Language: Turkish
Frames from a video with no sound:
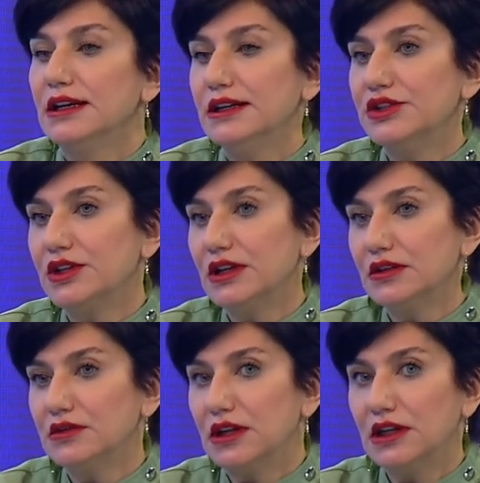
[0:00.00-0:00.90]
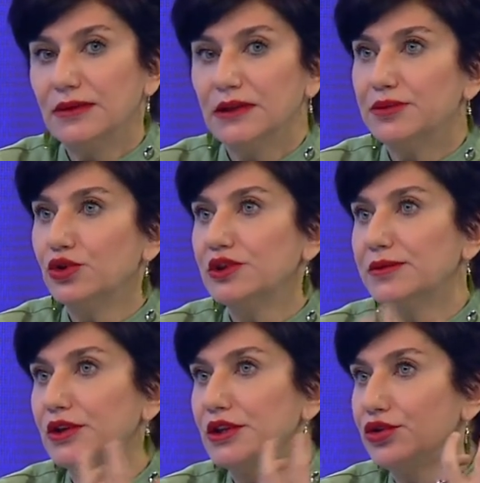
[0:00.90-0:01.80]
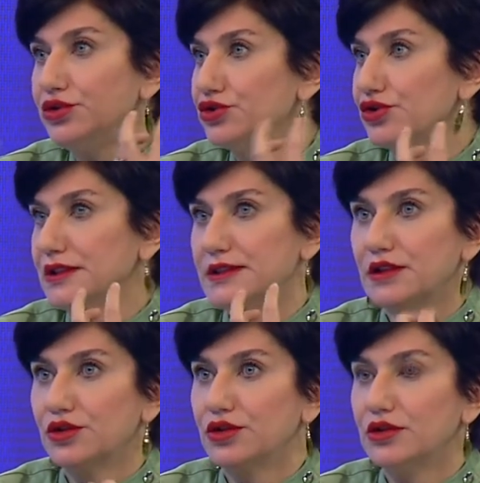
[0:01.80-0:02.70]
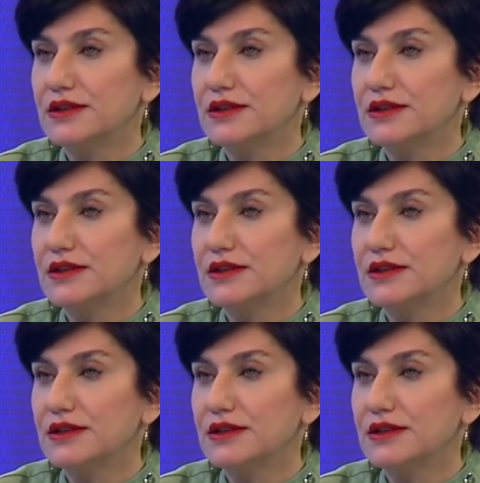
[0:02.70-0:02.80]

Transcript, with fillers: işte kalabalık bir ortama giriyor, yüzü kızarıyor.